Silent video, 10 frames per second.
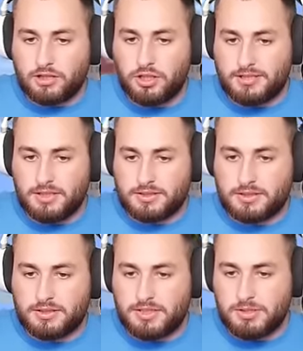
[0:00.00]
Siema. to jest ten...
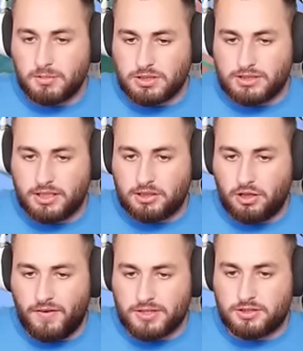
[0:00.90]
Z nim się można
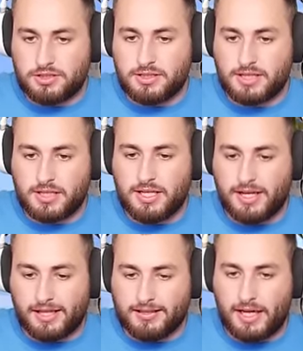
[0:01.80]
tradeować, to jest ten taki
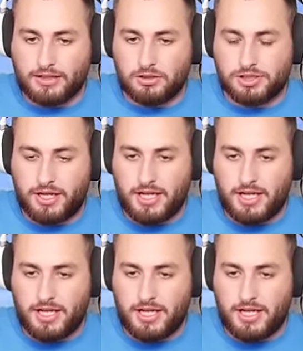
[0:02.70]
legendarny, on się